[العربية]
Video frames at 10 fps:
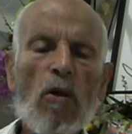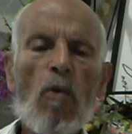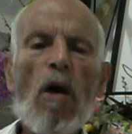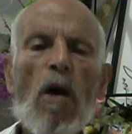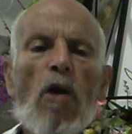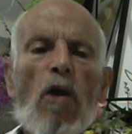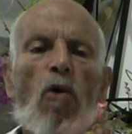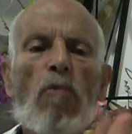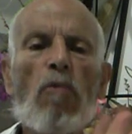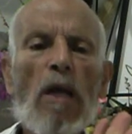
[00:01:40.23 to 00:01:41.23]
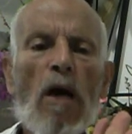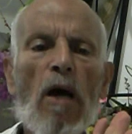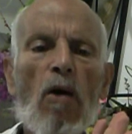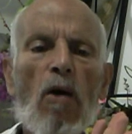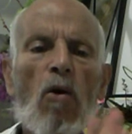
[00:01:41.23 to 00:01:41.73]
وأنا
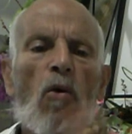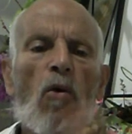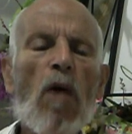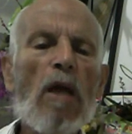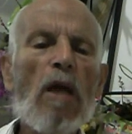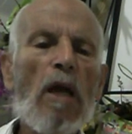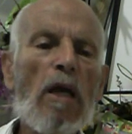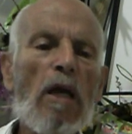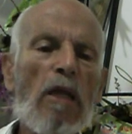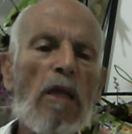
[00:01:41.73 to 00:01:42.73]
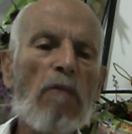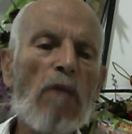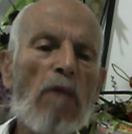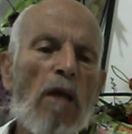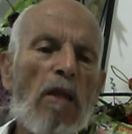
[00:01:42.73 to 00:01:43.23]
أمنا وأنا لا يديهم من
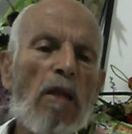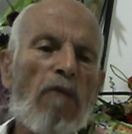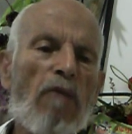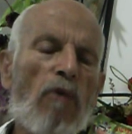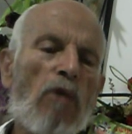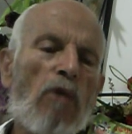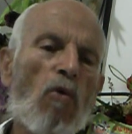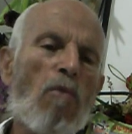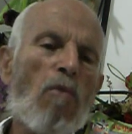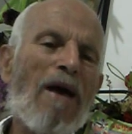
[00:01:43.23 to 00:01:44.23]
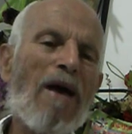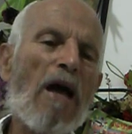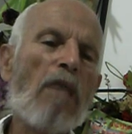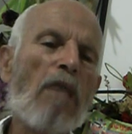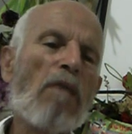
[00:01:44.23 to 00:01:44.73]
نظيفة وقتلوا
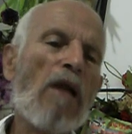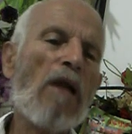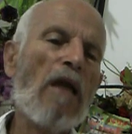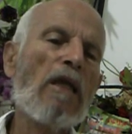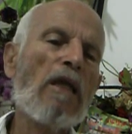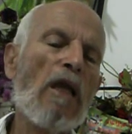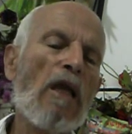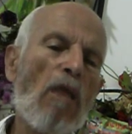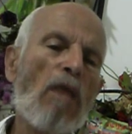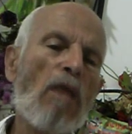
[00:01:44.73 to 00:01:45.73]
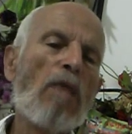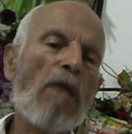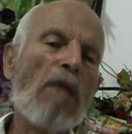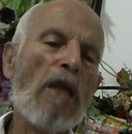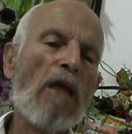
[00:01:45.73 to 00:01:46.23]
أكبر أيدي لهم
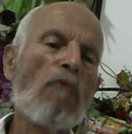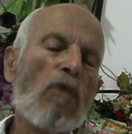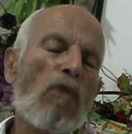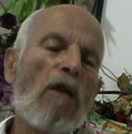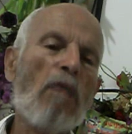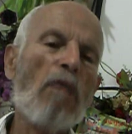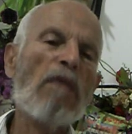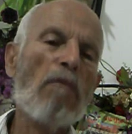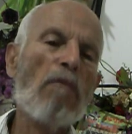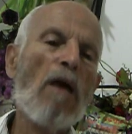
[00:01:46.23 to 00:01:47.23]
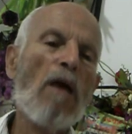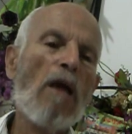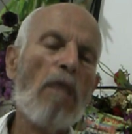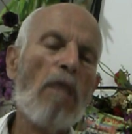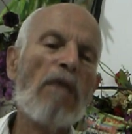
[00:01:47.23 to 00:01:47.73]
أكبر أيدي منطخة بدماء
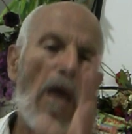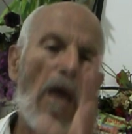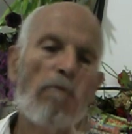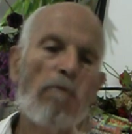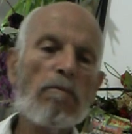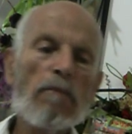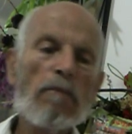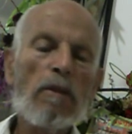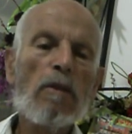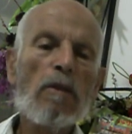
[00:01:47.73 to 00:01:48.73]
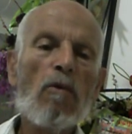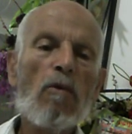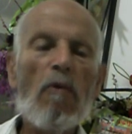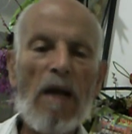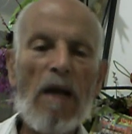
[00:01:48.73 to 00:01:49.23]
الأبرياء
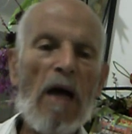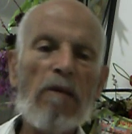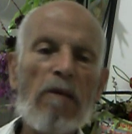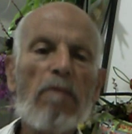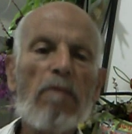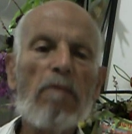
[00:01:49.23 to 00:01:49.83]
ومرعات